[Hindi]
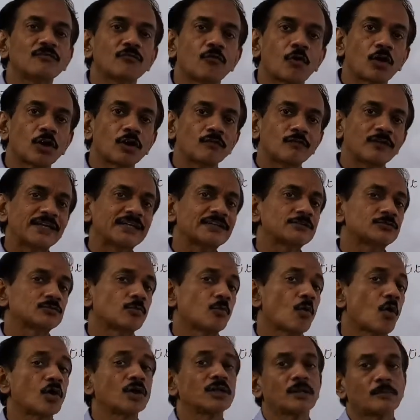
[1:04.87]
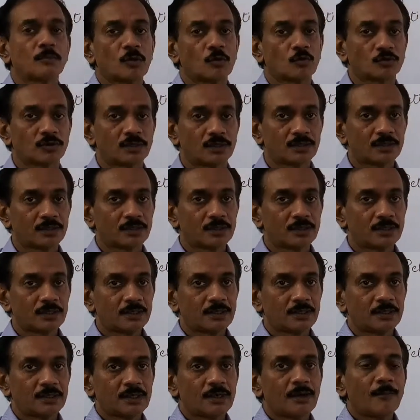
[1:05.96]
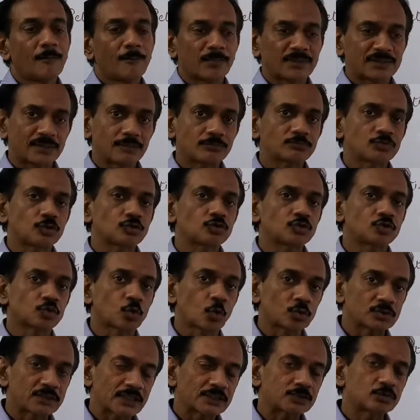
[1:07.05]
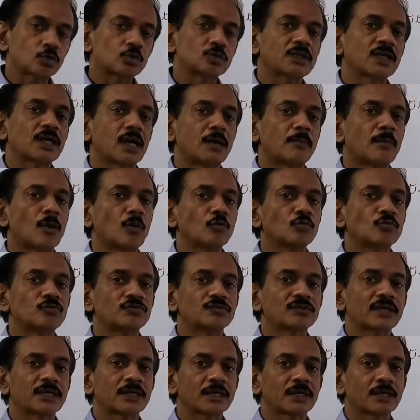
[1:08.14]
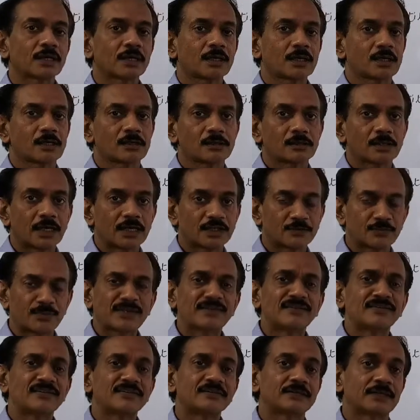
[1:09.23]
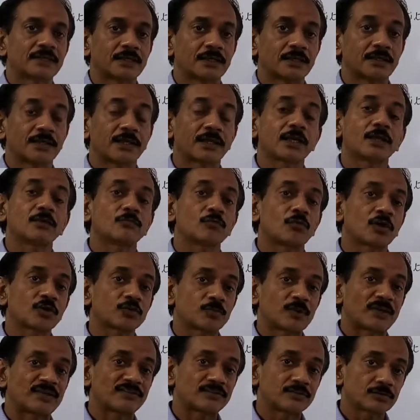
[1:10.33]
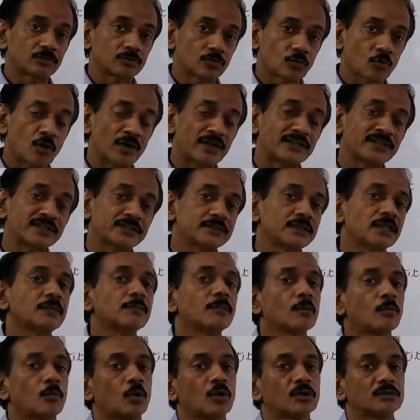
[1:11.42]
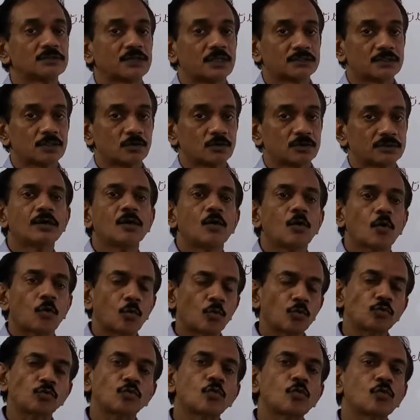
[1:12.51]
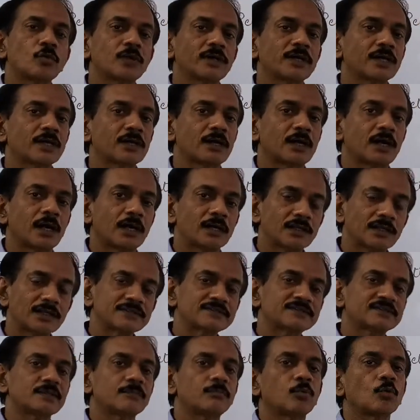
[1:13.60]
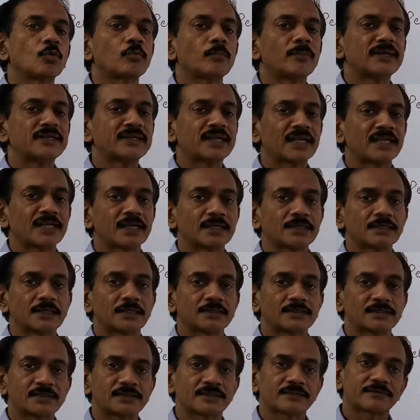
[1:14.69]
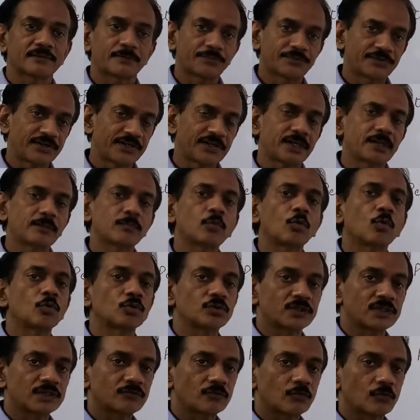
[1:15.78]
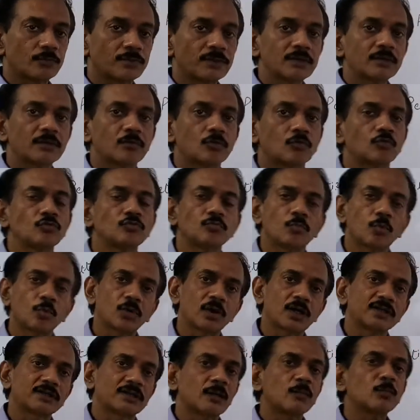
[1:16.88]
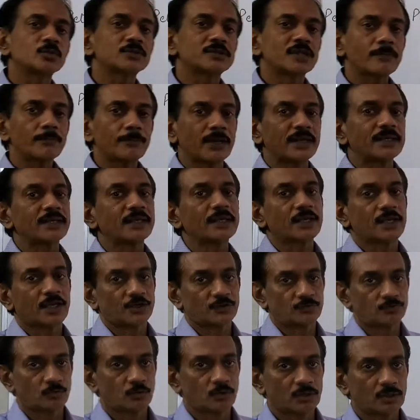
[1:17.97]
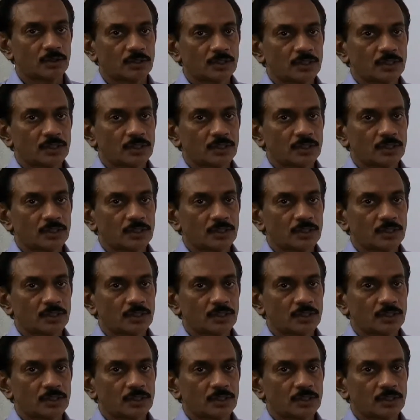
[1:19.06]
इन्वॉल्विंग स्मॉल अमाउंट मतलब जो छोटे छोटे अमाउंट्स के एक्सपेंसेस हैं लेकिन वो एक्सपेंसेस क्वांटिटी में बहुत ज़्यादा होते हैं उनको एक अलग से बुक मेंटेन की जाती है सब्सिडरी बुक होती है वो भी उस बुक का नाम होता है पैटी कैश बुक